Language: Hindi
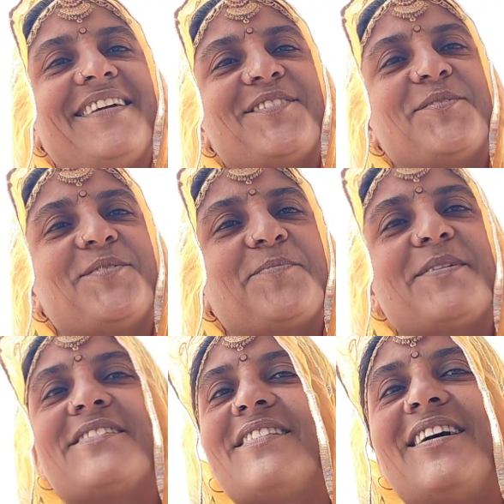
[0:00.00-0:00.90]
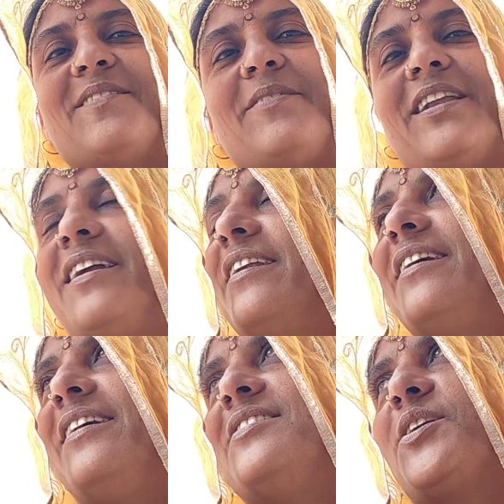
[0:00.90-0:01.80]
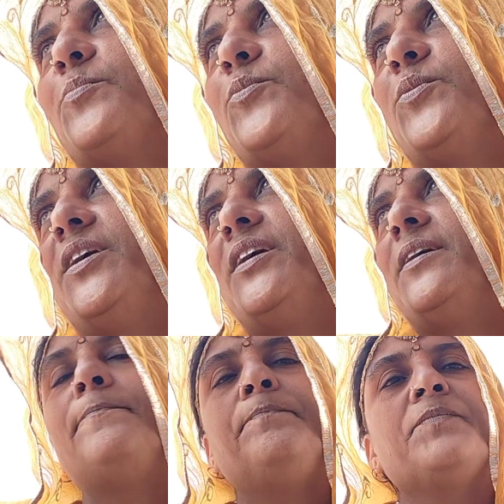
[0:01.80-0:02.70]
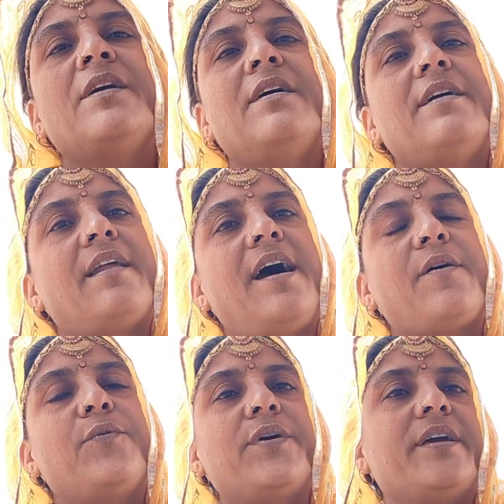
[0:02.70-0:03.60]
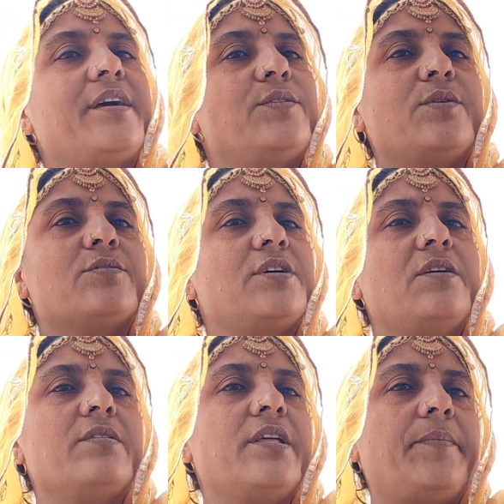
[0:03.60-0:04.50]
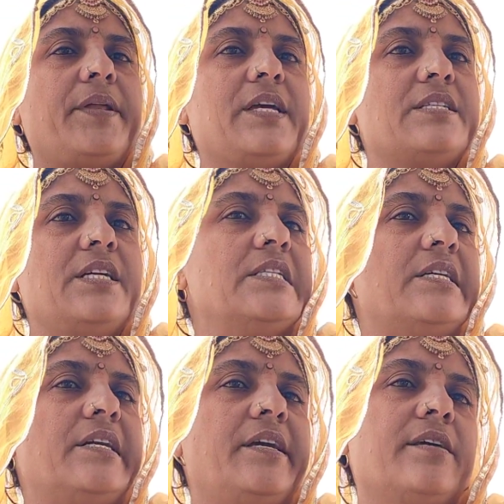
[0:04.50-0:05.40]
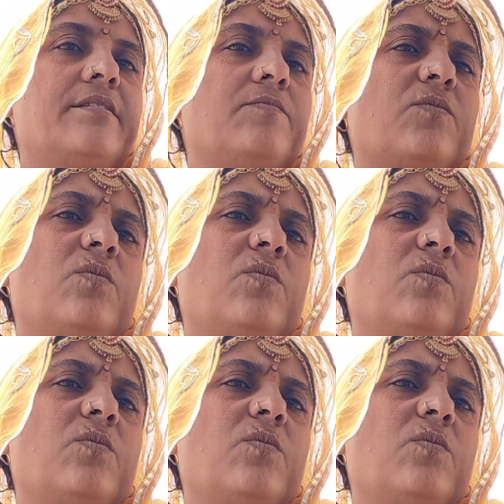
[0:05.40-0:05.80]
है तो फसल आज हमारी इंडी है जकी पूरी राख उगी गया दौड़ो तांडो ले फिर जड़ी जड़ी एकदम